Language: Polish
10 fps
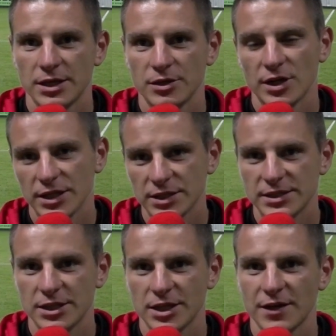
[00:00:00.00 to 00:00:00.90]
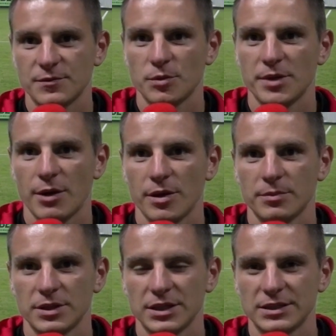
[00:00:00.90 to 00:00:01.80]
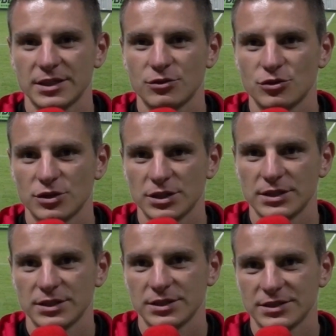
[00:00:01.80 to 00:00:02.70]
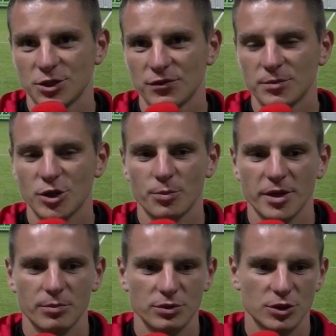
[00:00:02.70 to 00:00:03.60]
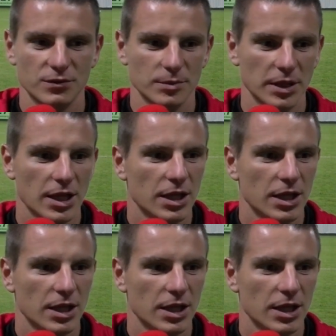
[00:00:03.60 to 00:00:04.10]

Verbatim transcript: no ale niestety, tak jak wspomniałem, zakończonych zerowym dorobkiem punktowym.